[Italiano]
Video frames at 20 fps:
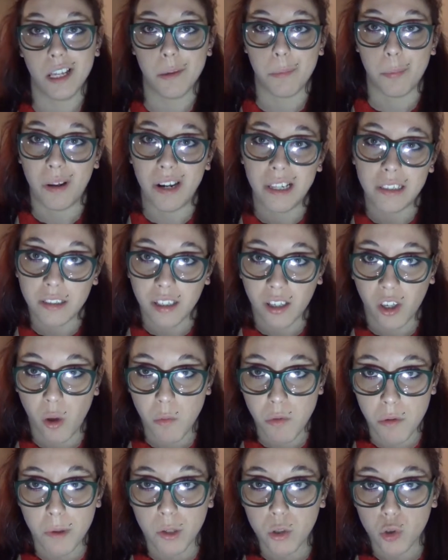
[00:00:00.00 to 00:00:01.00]
le palette che ho
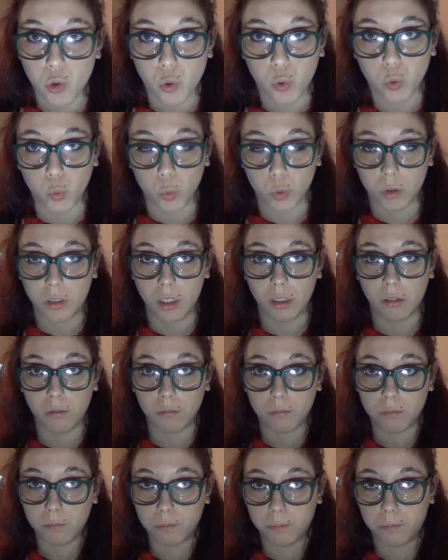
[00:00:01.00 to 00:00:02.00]
mi piacciono tutte
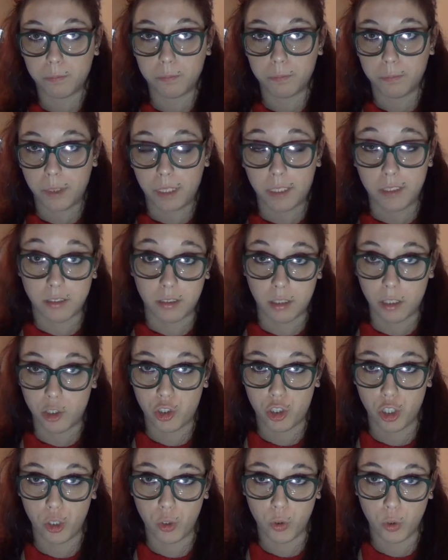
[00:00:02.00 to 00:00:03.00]
perché se le
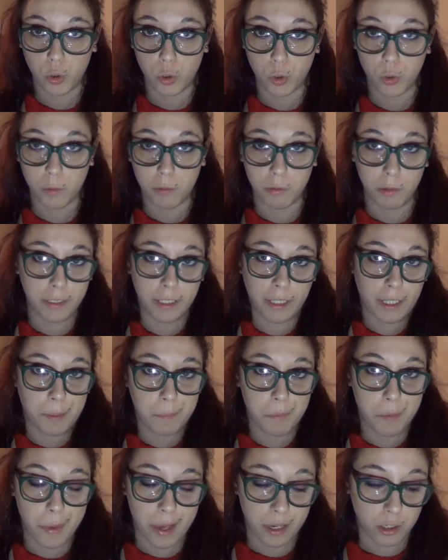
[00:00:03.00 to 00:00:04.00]
scelgo io vuol dire che
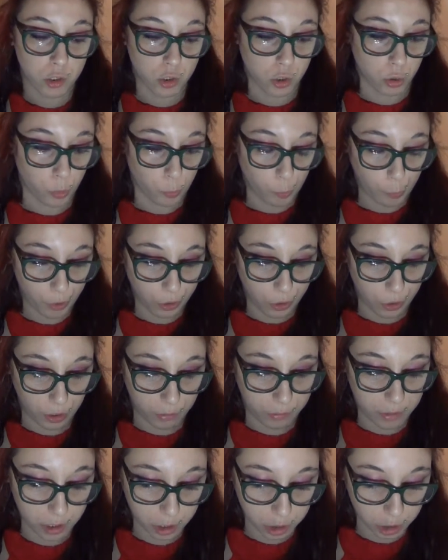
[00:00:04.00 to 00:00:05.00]
mi piacciono però la
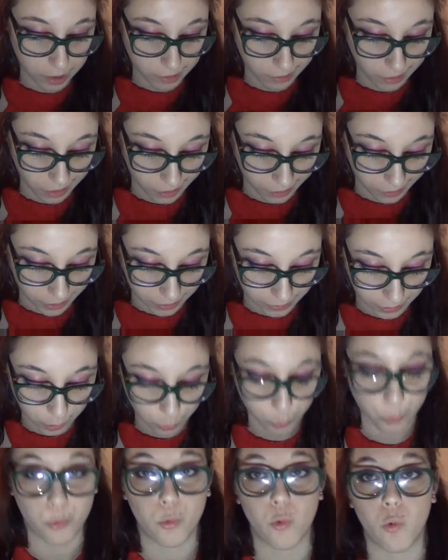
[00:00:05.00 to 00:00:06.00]
mia scelta ricade
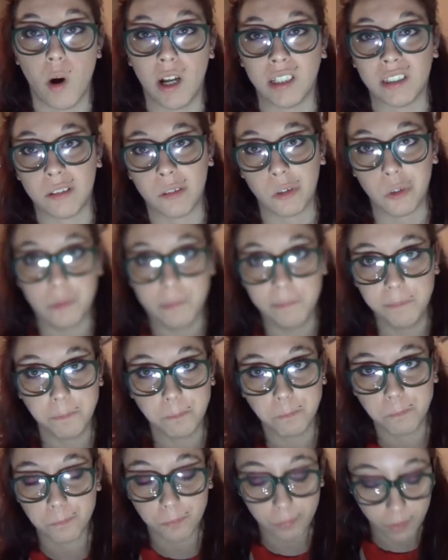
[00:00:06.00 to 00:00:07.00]
su 4
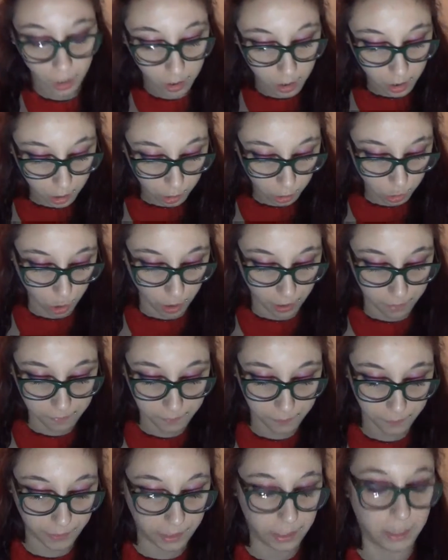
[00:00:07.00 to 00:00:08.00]
cioè
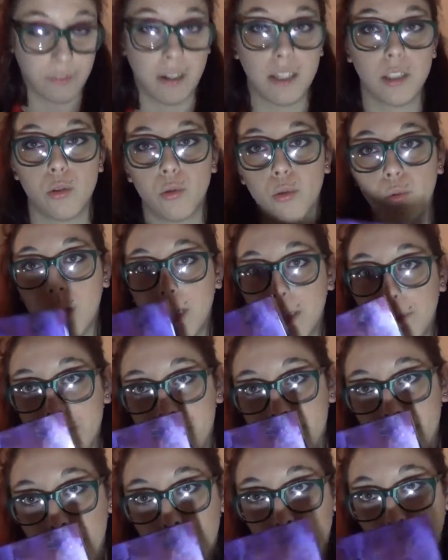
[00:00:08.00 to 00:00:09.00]
la Vice 2
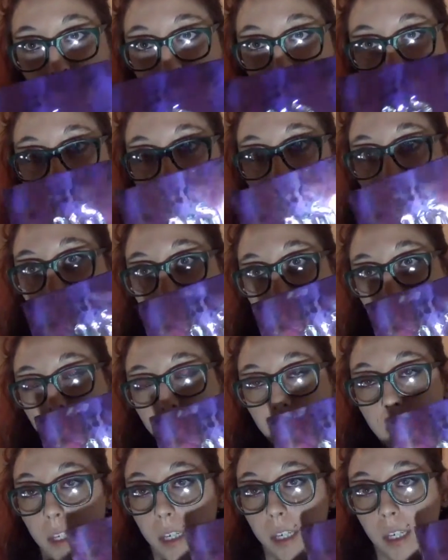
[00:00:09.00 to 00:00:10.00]
di Urban Decay
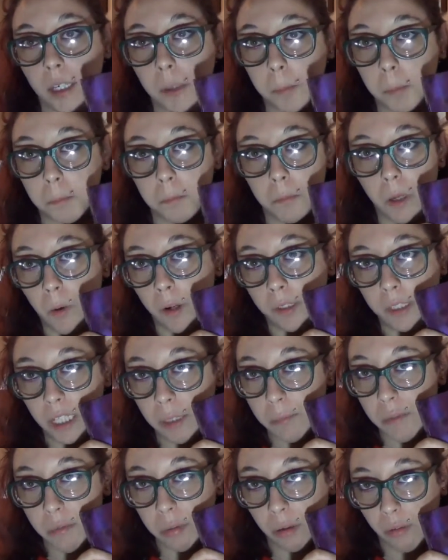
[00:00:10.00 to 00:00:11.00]
che è una
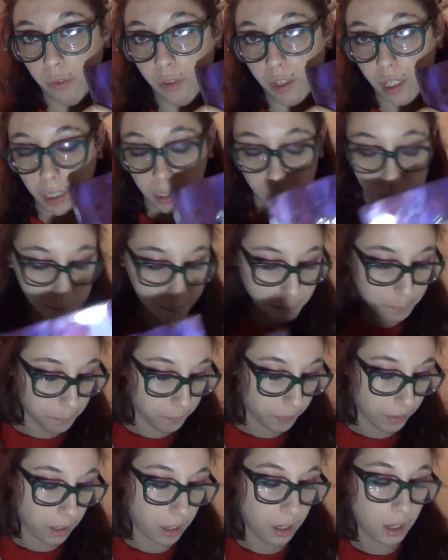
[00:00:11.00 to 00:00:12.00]
delle mie preferite
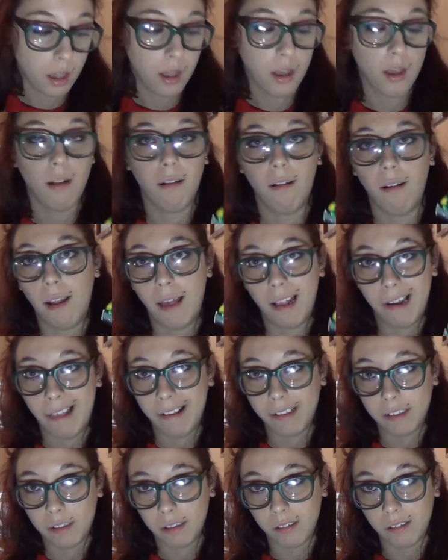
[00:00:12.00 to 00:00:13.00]
la
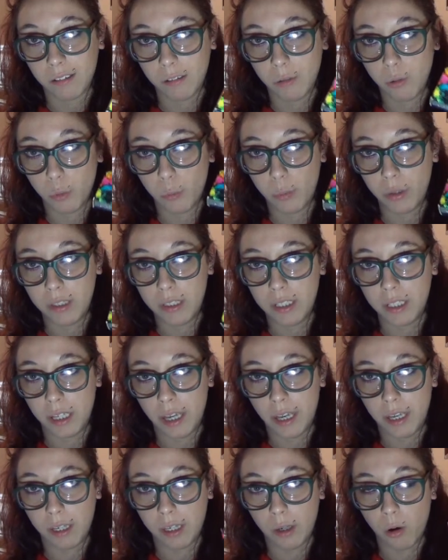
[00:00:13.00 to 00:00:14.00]
Electric di Urban
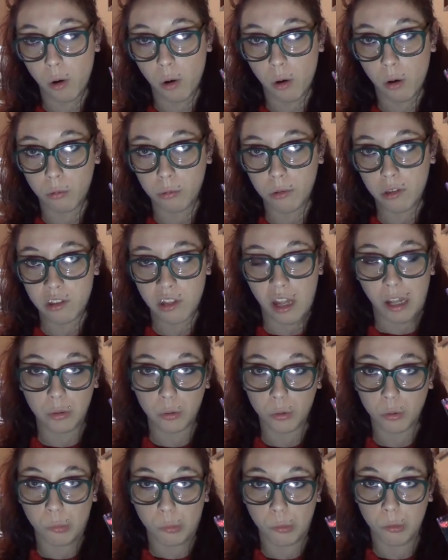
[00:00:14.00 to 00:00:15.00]
Decay che ho
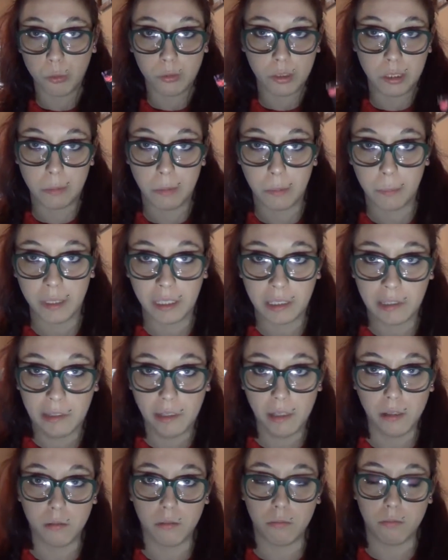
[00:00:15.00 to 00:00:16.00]
acquistato
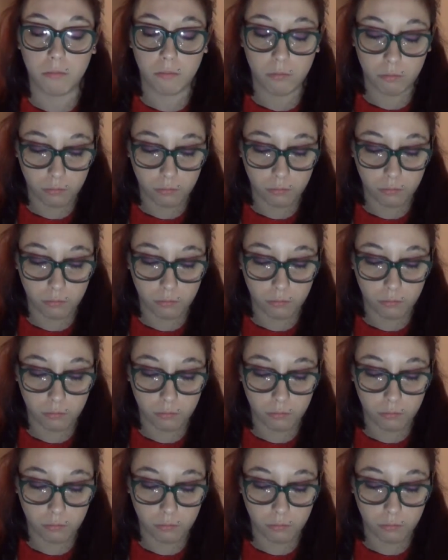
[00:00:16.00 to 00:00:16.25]
ultimamente